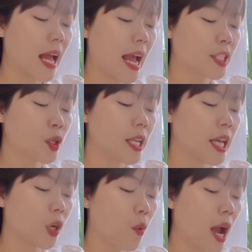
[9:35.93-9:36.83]
Anh xuất
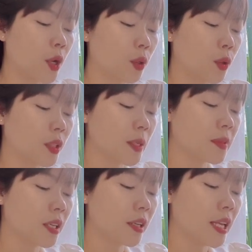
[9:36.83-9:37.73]
hiện quá đột ngột
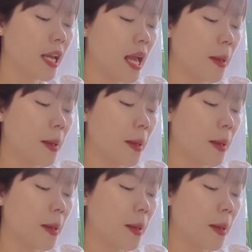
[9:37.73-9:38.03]
trong giới.